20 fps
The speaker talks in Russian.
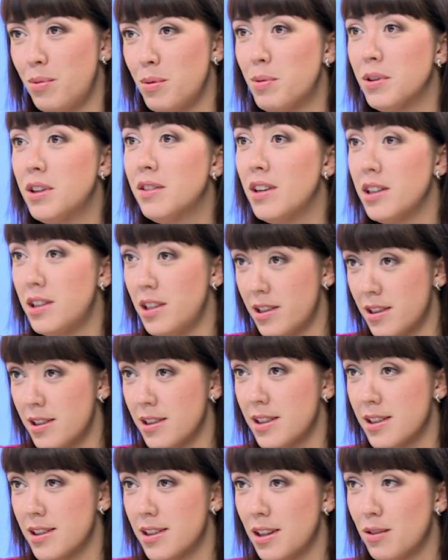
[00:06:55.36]
преподавательский
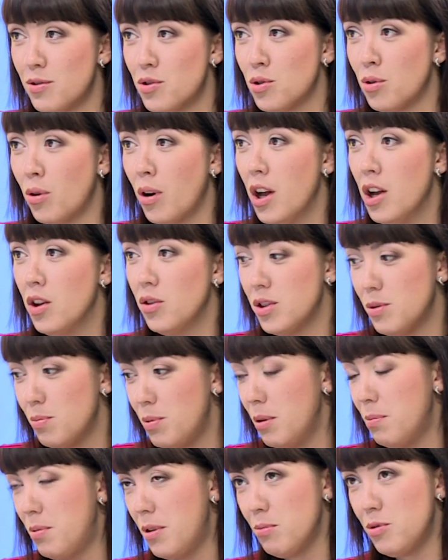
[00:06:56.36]
состав, что у нас
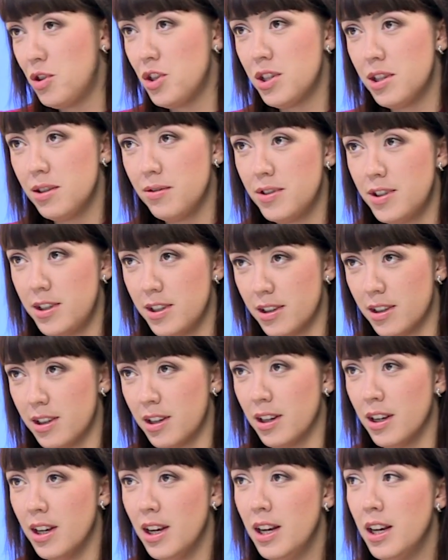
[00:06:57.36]
были прям часы в
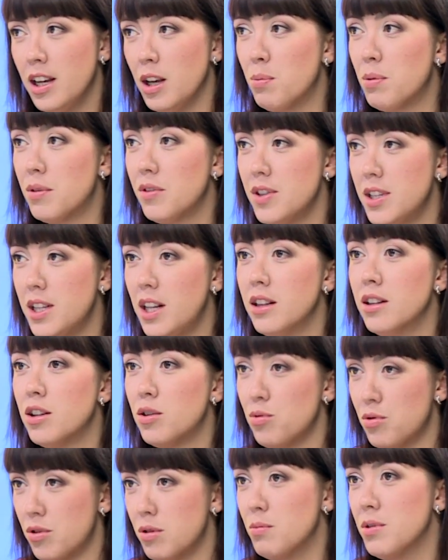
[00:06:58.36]
сетке. И проводили на
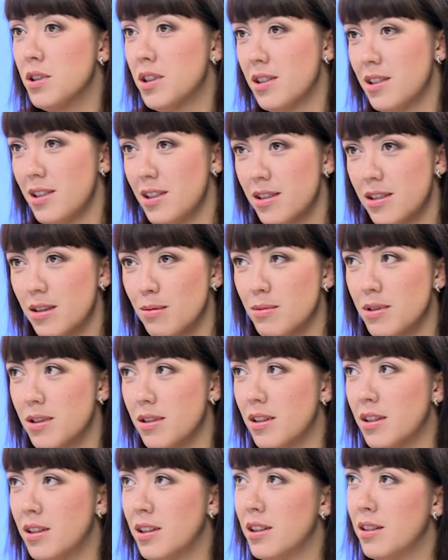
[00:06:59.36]
русском и на казахском
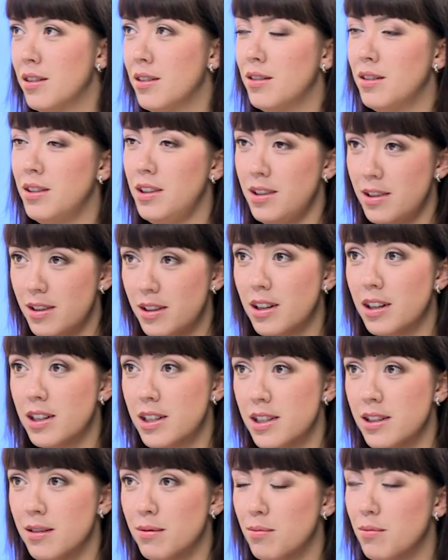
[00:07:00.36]
э, языках
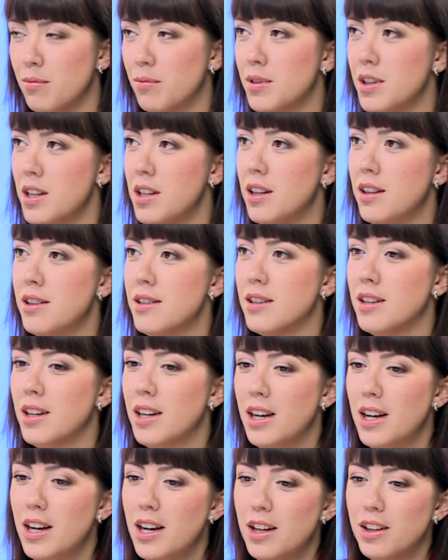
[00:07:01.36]
эти занятия.
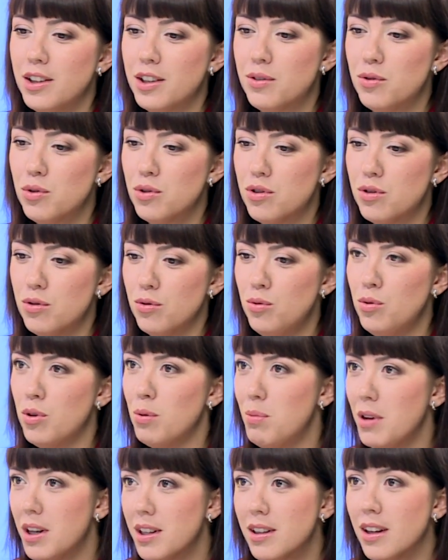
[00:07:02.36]
Так вот, ну,
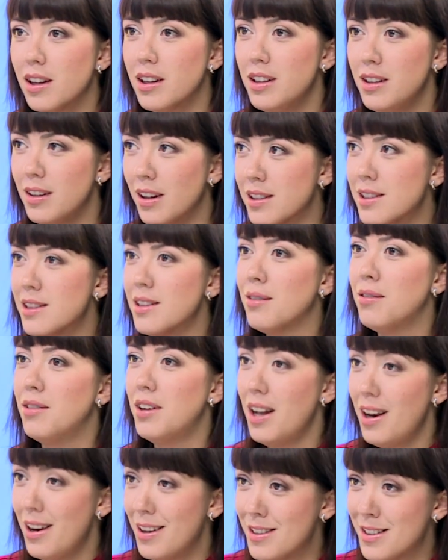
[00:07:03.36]
ребята, они
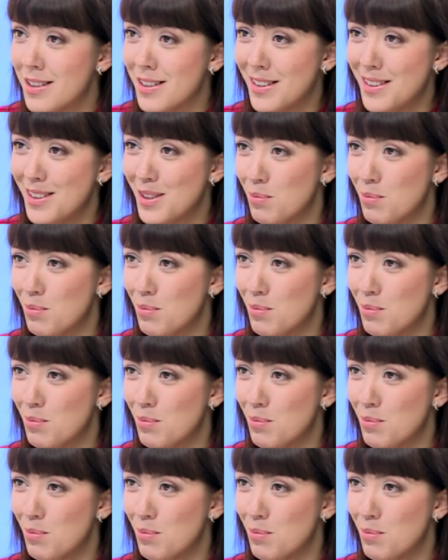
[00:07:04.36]
оставались, они